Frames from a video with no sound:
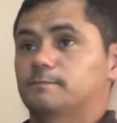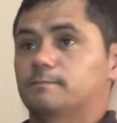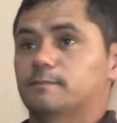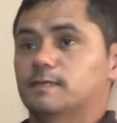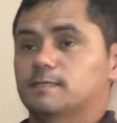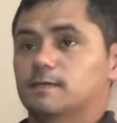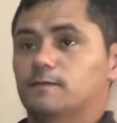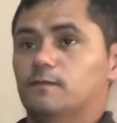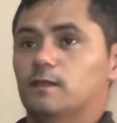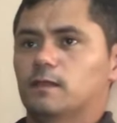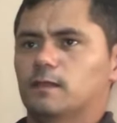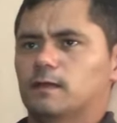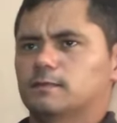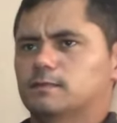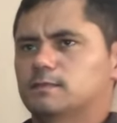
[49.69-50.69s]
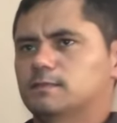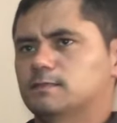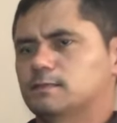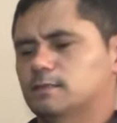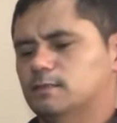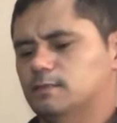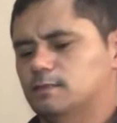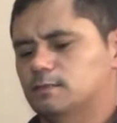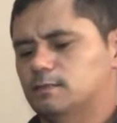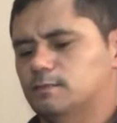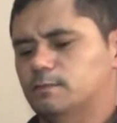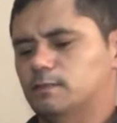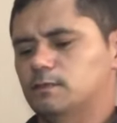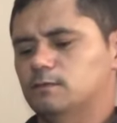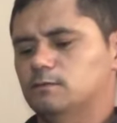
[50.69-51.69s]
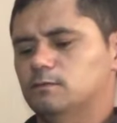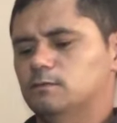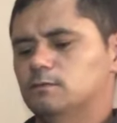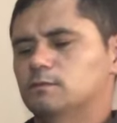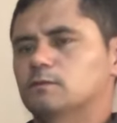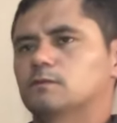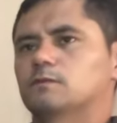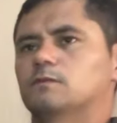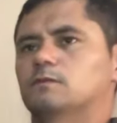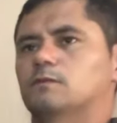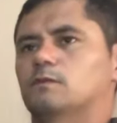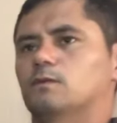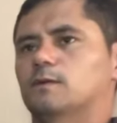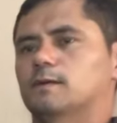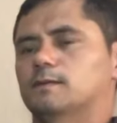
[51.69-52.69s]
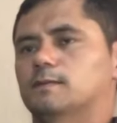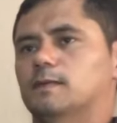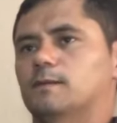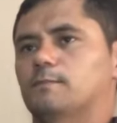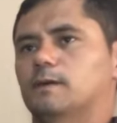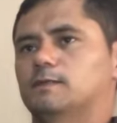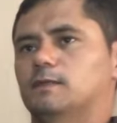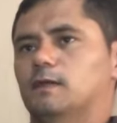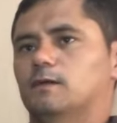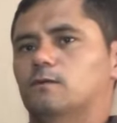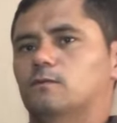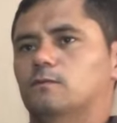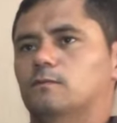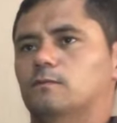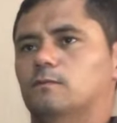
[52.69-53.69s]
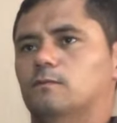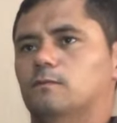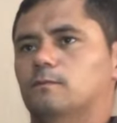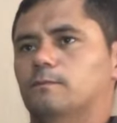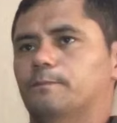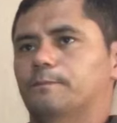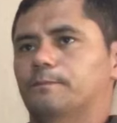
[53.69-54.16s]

Mas a filha lá disse né, que também não quer estar tá mais lá com